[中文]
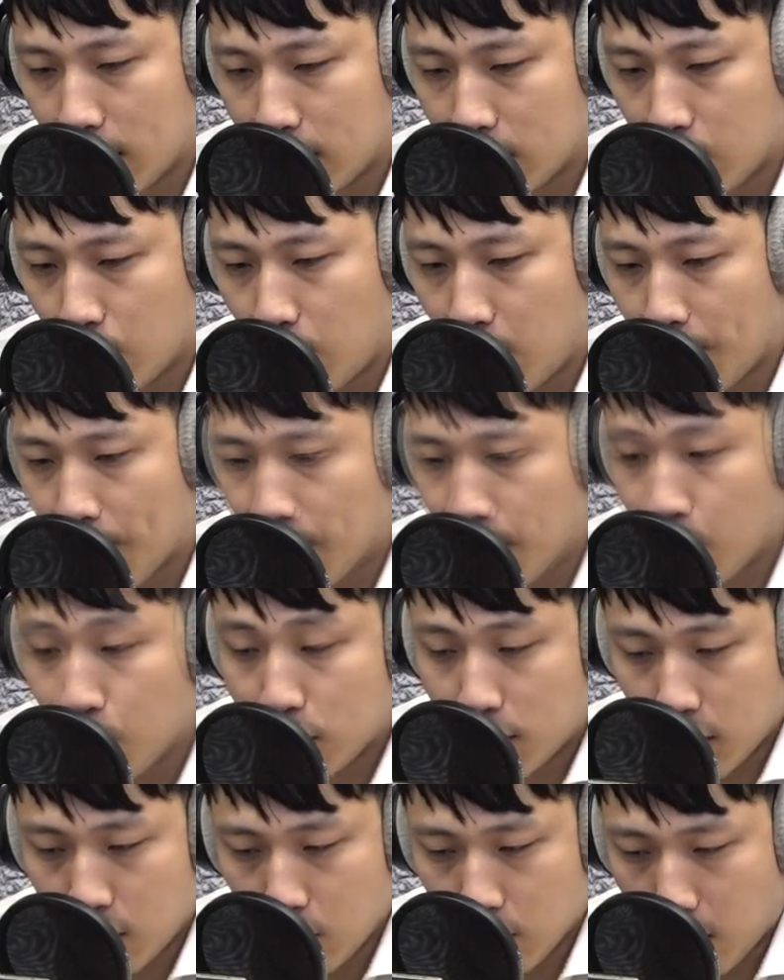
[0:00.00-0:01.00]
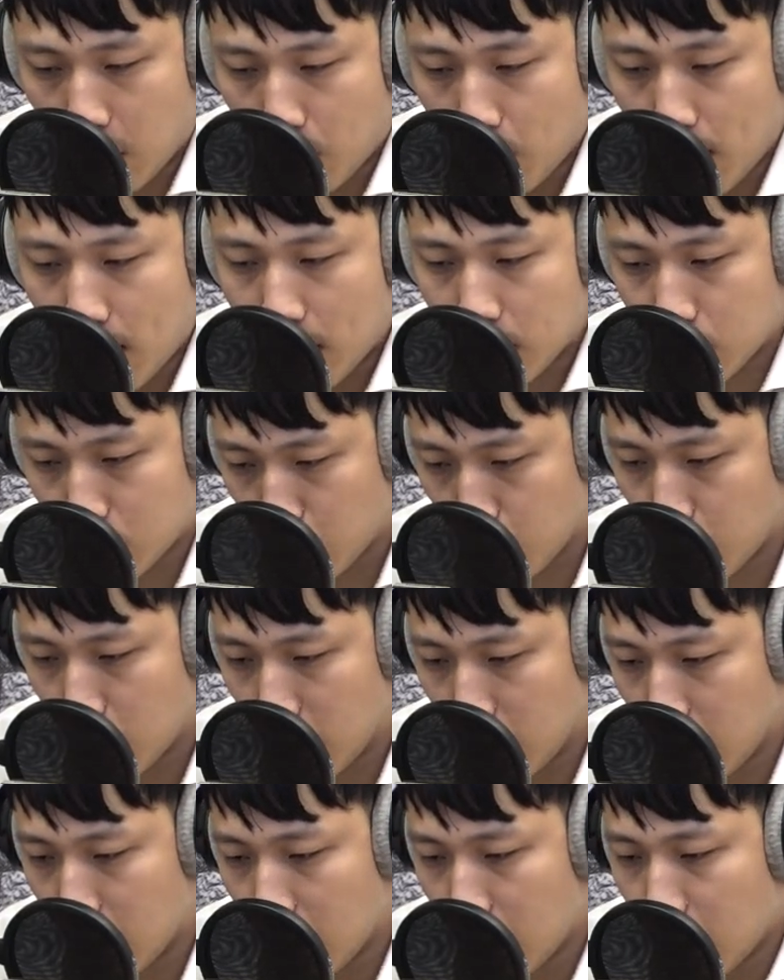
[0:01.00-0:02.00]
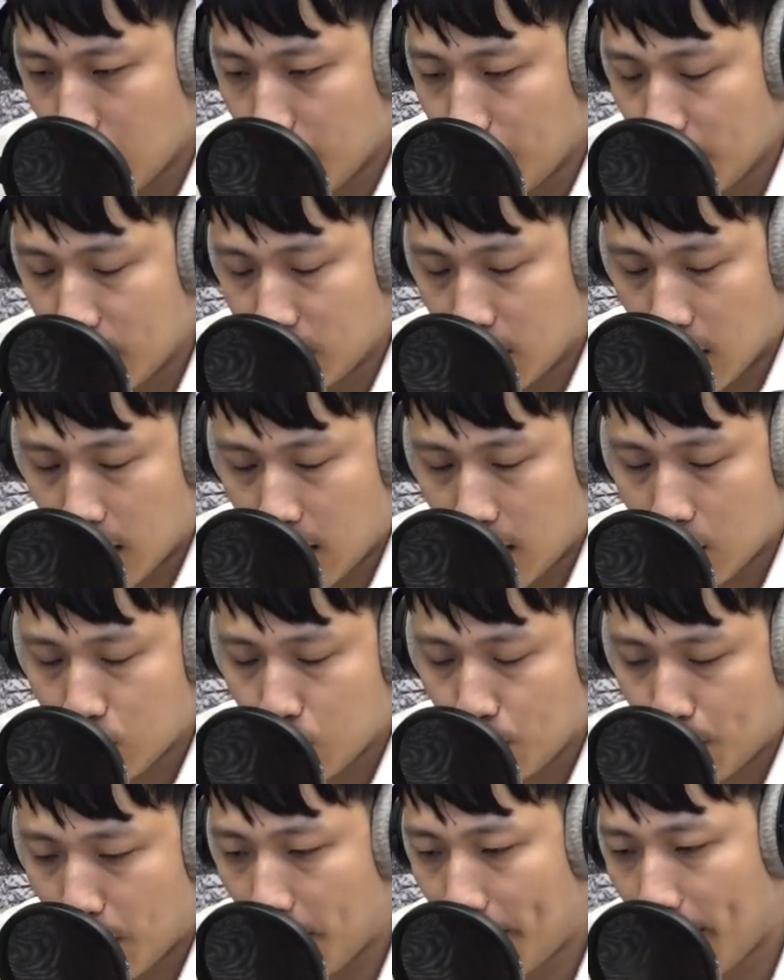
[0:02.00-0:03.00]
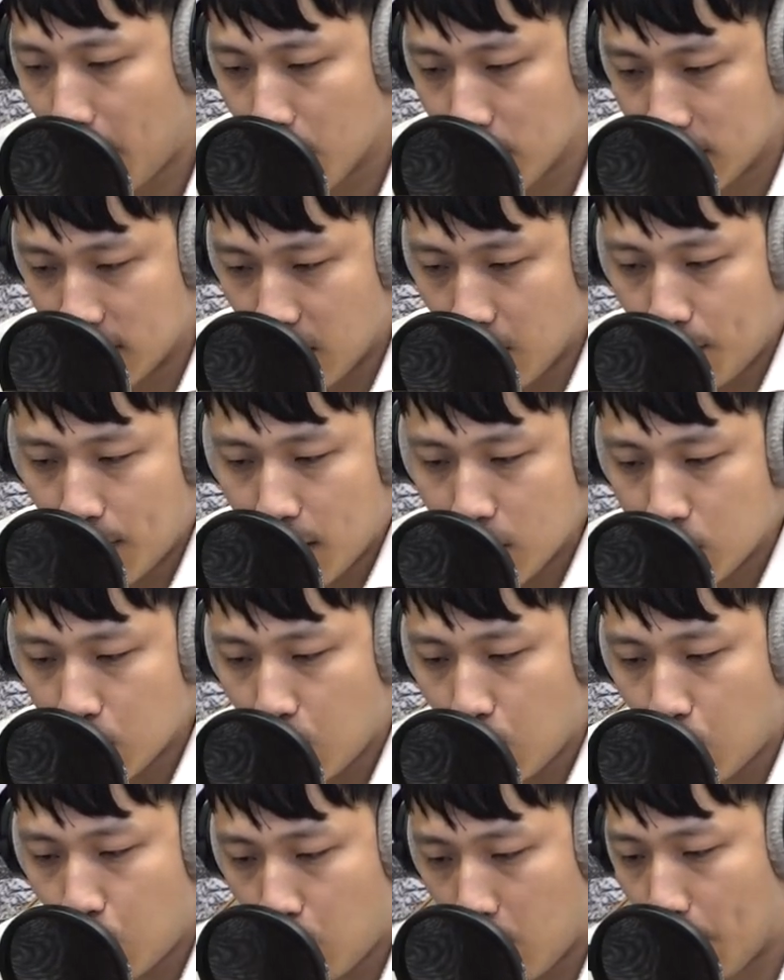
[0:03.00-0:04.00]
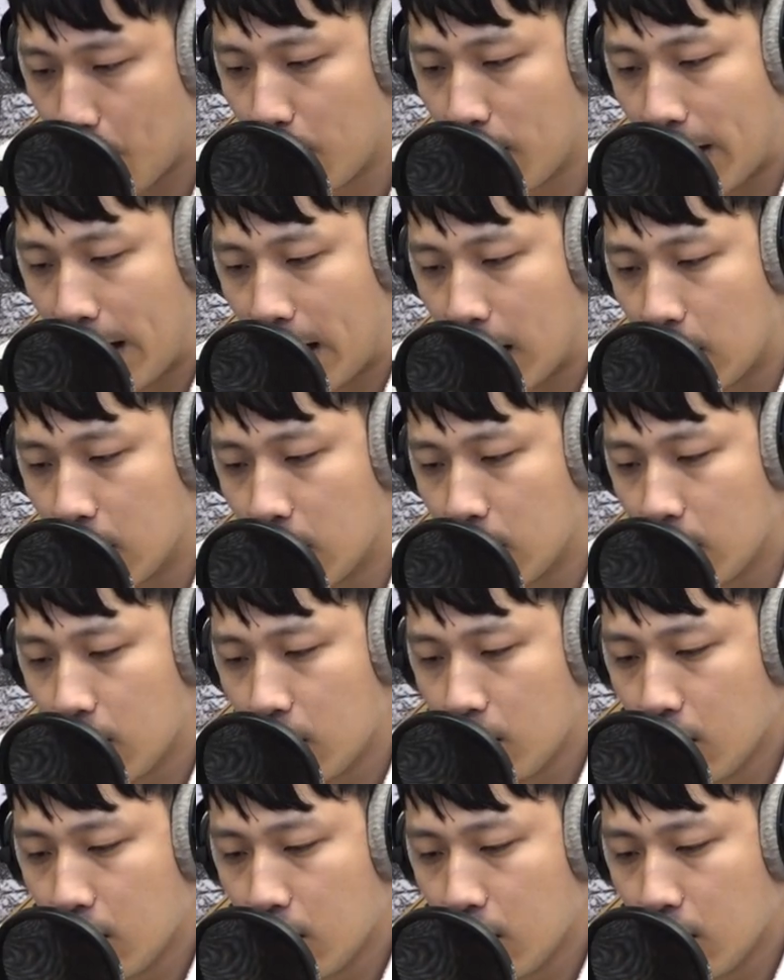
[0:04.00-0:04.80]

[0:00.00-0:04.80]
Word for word: 那希望父亲哦赶快来处理，并且跟他说不要报警了，不然就回不来了。